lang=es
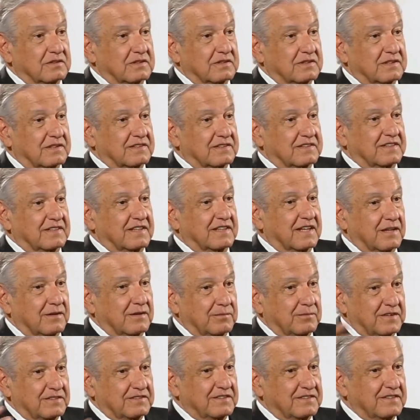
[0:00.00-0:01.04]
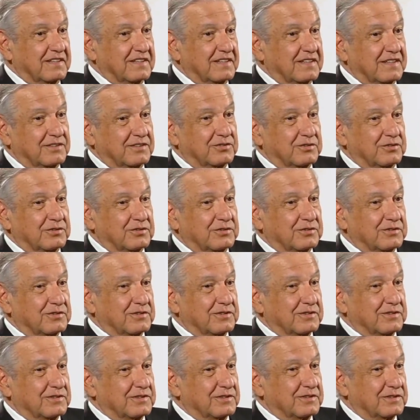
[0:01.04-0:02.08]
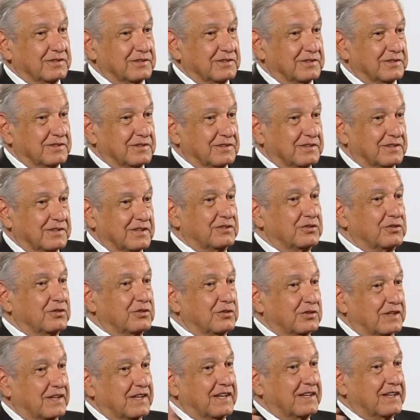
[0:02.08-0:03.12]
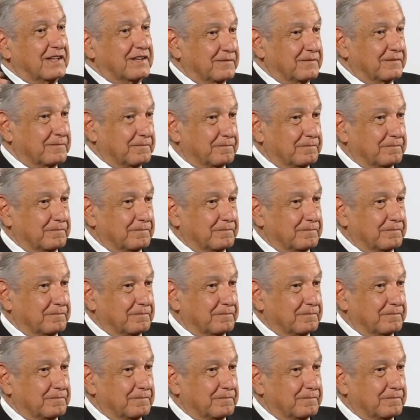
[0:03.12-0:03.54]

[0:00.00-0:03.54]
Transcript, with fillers: que se tengan más ingresos, sino que